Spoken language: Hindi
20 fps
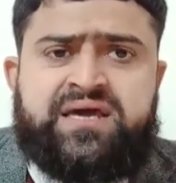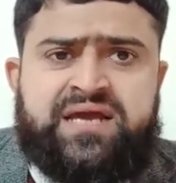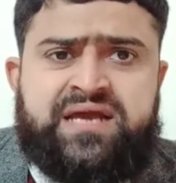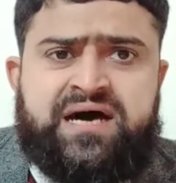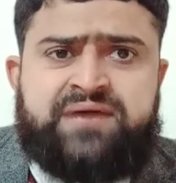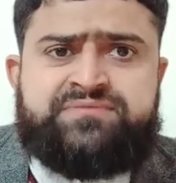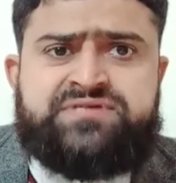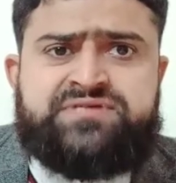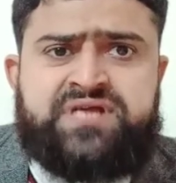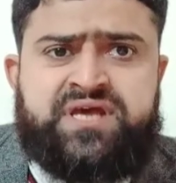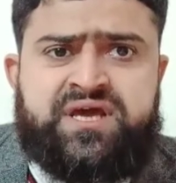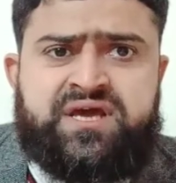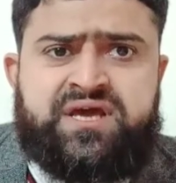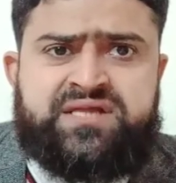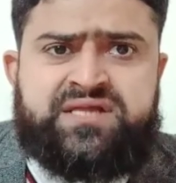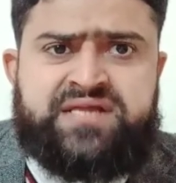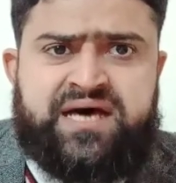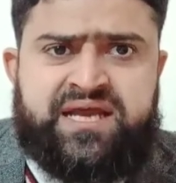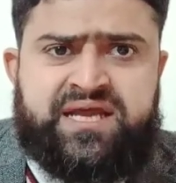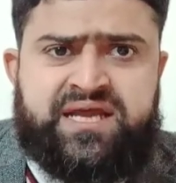के नाम से एक
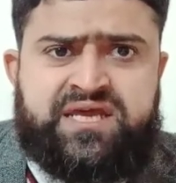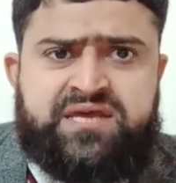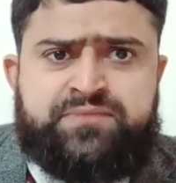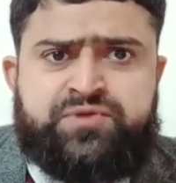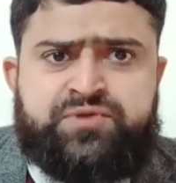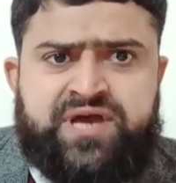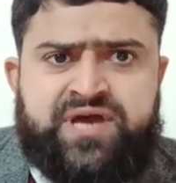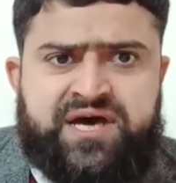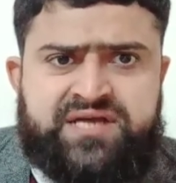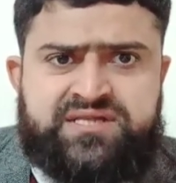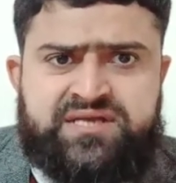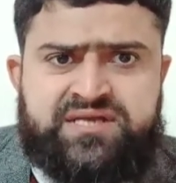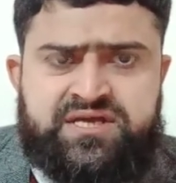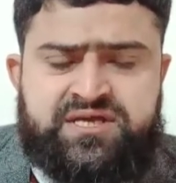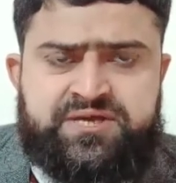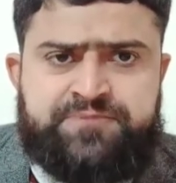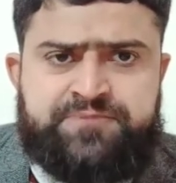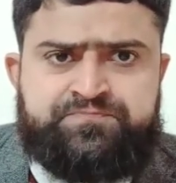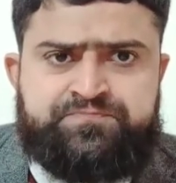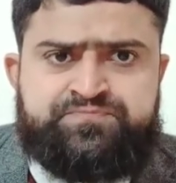अदारे की बुनियाद
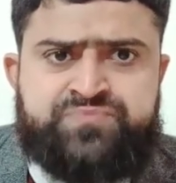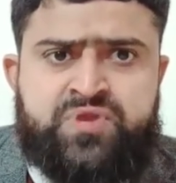रखी